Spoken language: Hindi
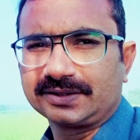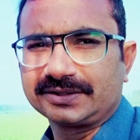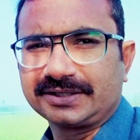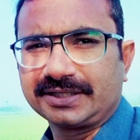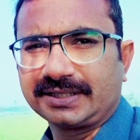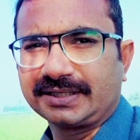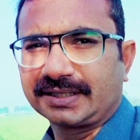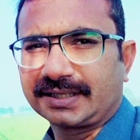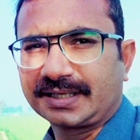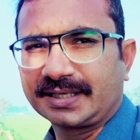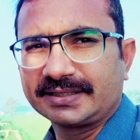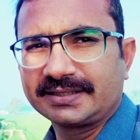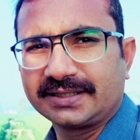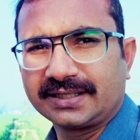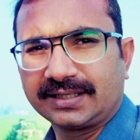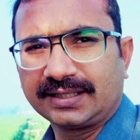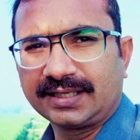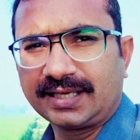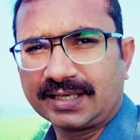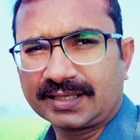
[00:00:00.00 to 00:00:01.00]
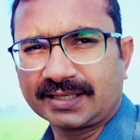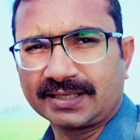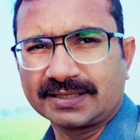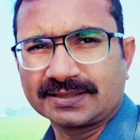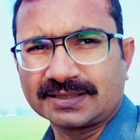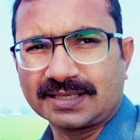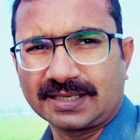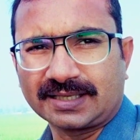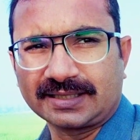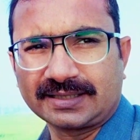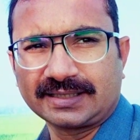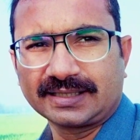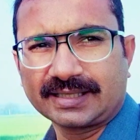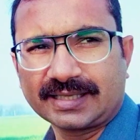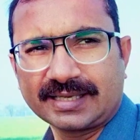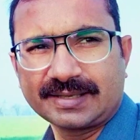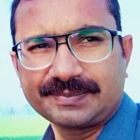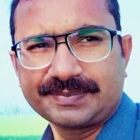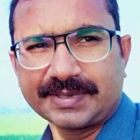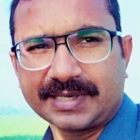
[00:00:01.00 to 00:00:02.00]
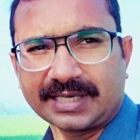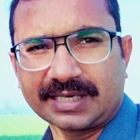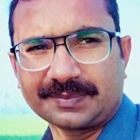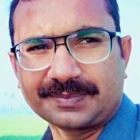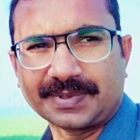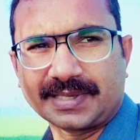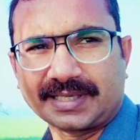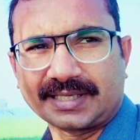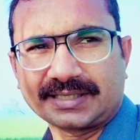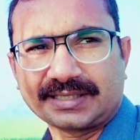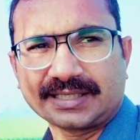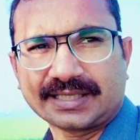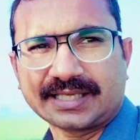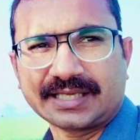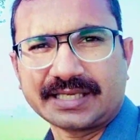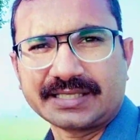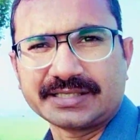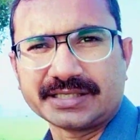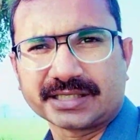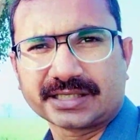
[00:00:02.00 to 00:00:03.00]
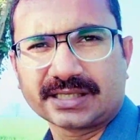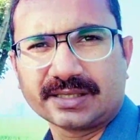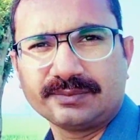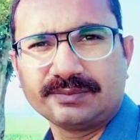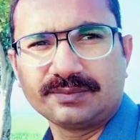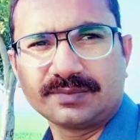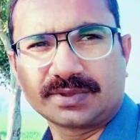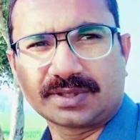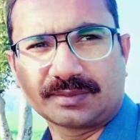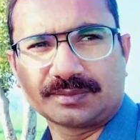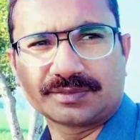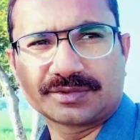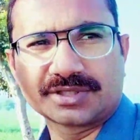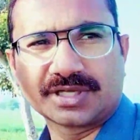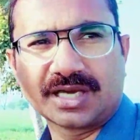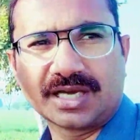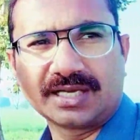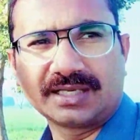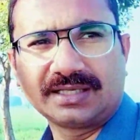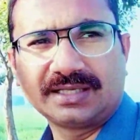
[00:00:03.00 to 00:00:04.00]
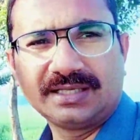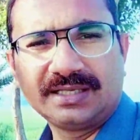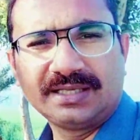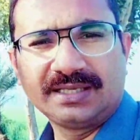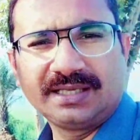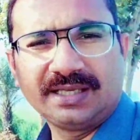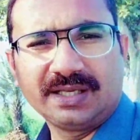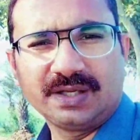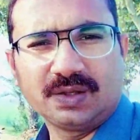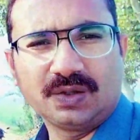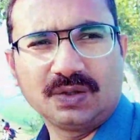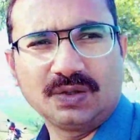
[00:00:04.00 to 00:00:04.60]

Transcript: और ये देखें जी अल्लाह के नज़ारे देखें प्यारे प्यारे देखें यकम रमज़ान